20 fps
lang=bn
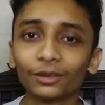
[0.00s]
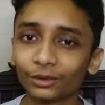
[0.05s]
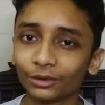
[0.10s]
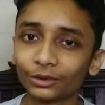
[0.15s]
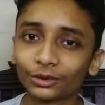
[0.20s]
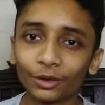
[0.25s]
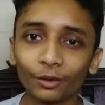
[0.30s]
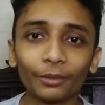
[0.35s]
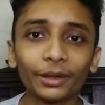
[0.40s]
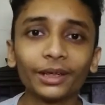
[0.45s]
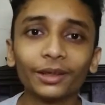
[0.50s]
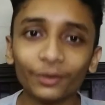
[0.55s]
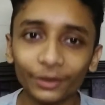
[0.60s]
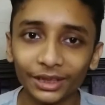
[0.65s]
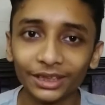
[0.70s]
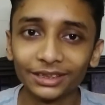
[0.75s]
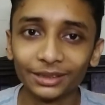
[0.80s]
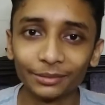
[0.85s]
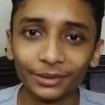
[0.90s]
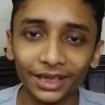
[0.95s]
তো সবাই
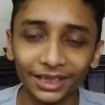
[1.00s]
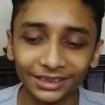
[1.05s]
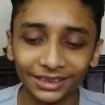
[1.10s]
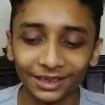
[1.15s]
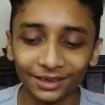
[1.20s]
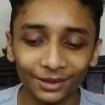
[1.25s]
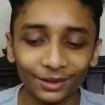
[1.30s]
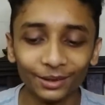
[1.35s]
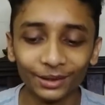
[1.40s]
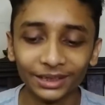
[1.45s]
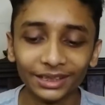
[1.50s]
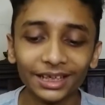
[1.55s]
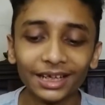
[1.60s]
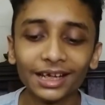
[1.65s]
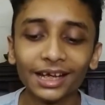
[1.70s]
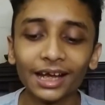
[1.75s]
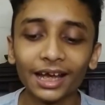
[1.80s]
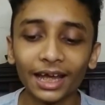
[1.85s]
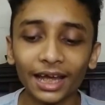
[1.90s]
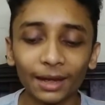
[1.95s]
হয়ে যাবেন আশা করি
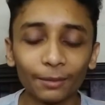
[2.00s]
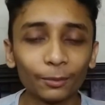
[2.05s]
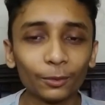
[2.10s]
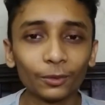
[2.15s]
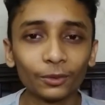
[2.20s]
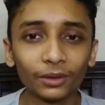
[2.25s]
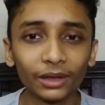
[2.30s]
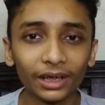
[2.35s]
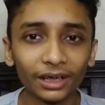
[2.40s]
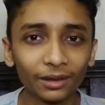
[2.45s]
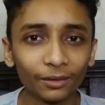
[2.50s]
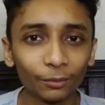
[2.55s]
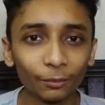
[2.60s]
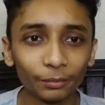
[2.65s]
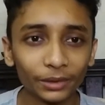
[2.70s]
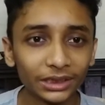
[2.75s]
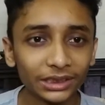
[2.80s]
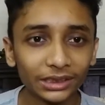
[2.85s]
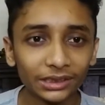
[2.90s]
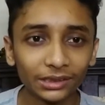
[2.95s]
এবং এটা
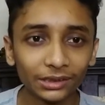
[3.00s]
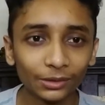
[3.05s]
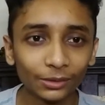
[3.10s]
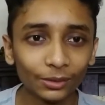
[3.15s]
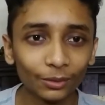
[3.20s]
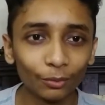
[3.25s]
বেশি